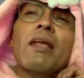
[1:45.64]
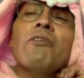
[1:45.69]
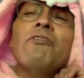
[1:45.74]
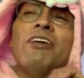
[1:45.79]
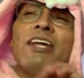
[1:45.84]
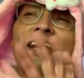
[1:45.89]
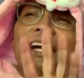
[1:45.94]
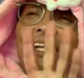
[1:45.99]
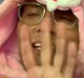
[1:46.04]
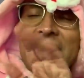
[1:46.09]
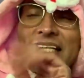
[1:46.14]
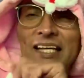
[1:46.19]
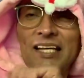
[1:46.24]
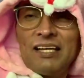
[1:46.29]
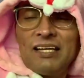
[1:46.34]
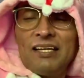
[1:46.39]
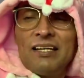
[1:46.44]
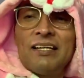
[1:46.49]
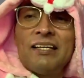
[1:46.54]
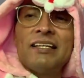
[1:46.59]
Fíjate,
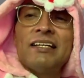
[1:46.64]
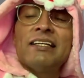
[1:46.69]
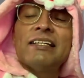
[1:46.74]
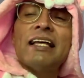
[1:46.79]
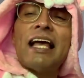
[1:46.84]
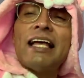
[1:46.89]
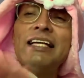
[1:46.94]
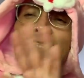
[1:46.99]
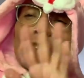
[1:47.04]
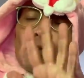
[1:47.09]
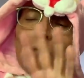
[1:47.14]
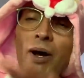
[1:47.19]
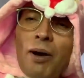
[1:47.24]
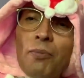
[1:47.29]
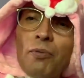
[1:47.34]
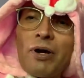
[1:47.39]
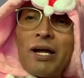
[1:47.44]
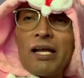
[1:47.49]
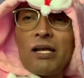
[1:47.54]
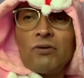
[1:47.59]
es tu
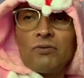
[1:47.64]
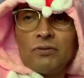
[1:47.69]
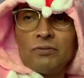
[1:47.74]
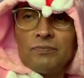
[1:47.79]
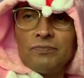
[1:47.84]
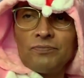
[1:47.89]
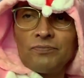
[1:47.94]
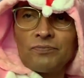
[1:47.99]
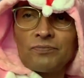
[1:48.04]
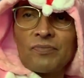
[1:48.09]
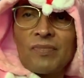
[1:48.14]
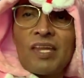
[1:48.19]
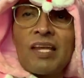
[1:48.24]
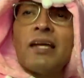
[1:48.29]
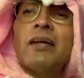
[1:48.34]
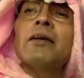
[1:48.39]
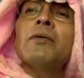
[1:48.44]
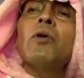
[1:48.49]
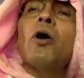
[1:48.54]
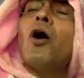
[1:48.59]
abuelo.
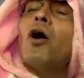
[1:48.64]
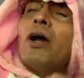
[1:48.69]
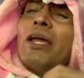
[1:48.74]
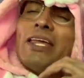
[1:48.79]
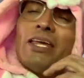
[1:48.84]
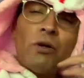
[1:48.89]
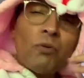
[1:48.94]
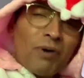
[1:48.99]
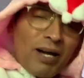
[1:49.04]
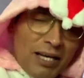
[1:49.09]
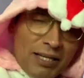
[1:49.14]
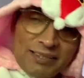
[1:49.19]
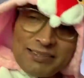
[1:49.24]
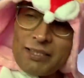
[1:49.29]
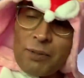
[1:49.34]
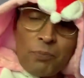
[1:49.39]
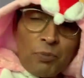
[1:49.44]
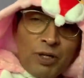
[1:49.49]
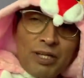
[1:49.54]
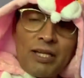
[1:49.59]
Igual
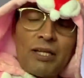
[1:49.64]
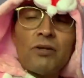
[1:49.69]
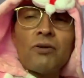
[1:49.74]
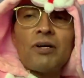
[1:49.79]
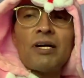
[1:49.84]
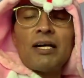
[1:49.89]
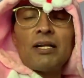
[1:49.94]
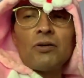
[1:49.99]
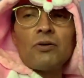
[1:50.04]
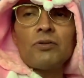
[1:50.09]
se puede enojar